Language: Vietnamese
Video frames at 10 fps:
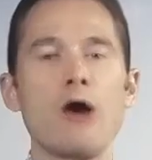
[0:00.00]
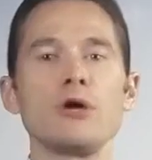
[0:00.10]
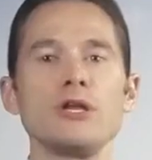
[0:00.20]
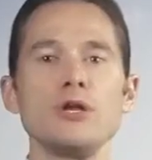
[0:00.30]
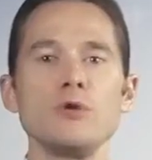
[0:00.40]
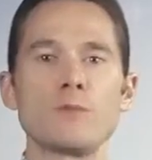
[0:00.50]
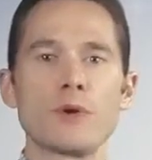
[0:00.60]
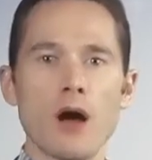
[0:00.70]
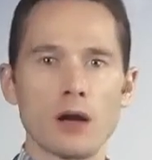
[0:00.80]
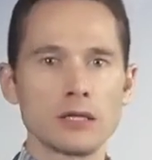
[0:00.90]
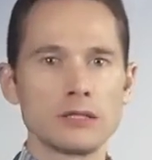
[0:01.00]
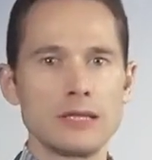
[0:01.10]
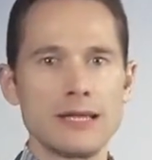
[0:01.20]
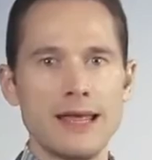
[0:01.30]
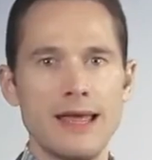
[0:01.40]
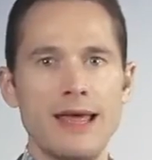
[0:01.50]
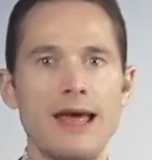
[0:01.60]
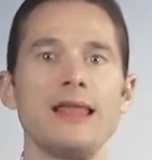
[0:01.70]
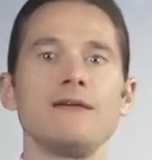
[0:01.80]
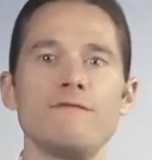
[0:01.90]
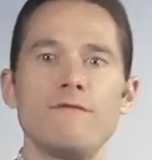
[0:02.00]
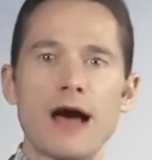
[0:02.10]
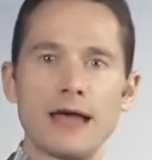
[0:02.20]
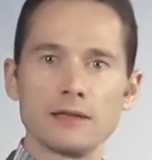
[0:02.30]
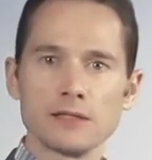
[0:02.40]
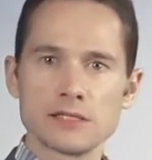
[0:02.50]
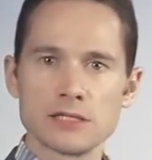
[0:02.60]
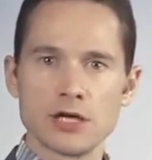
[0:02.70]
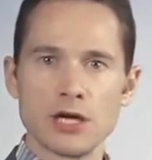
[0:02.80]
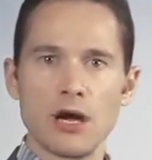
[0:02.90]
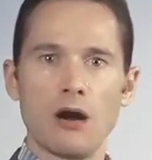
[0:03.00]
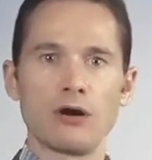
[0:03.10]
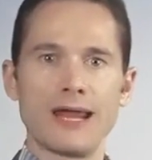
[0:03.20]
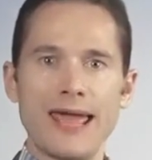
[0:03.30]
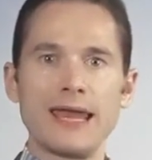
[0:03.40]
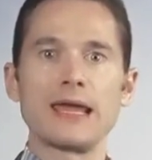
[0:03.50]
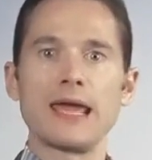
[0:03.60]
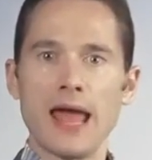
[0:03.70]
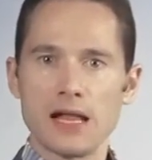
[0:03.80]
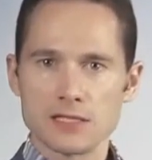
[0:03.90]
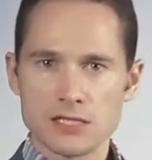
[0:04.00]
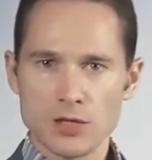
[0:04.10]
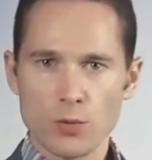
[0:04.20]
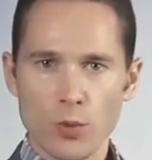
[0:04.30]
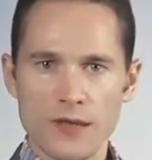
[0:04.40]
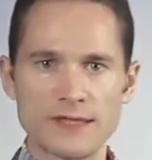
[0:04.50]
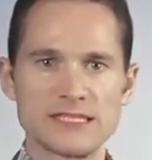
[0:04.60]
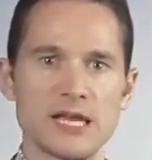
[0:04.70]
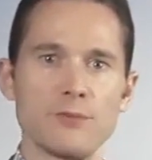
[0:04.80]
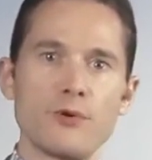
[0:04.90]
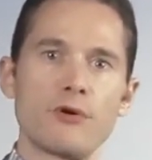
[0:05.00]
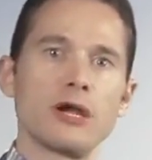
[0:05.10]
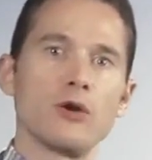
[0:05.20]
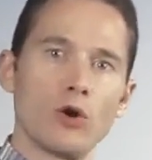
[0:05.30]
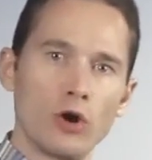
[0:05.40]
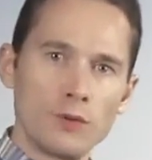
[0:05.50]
Sản phẩm Elem Vitan mới của chúng tôi có chứa canxi hữu cơ và các loại thảo